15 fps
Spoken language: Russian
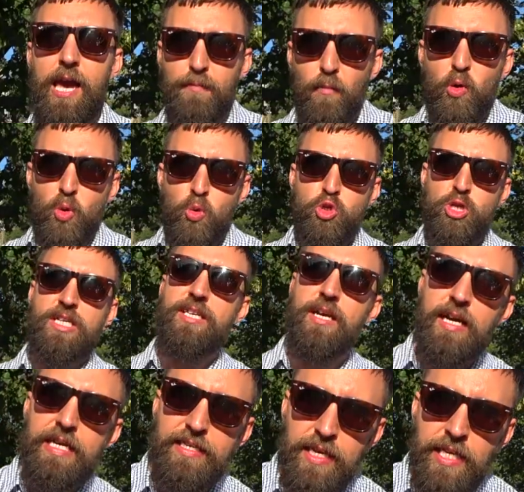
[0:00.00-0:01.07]
а ему нужно
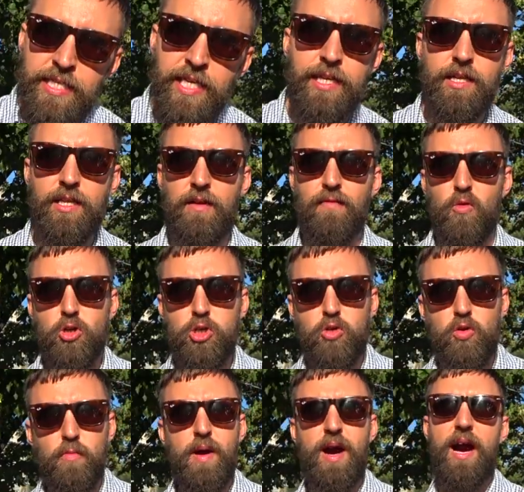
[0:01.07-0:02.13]
зародиться для того,
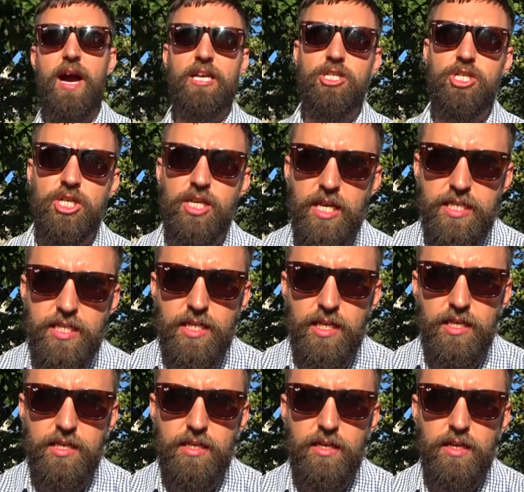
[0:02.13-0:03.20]
чтобы
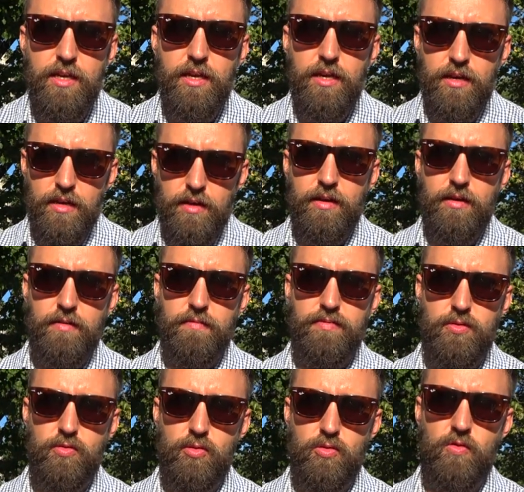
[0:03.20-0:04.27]
очистить
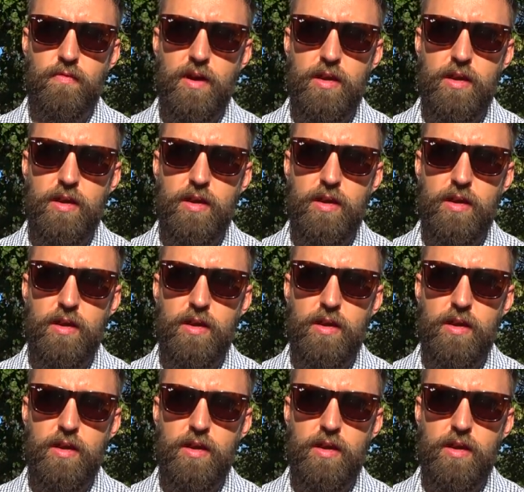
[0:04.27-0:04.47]
всю эту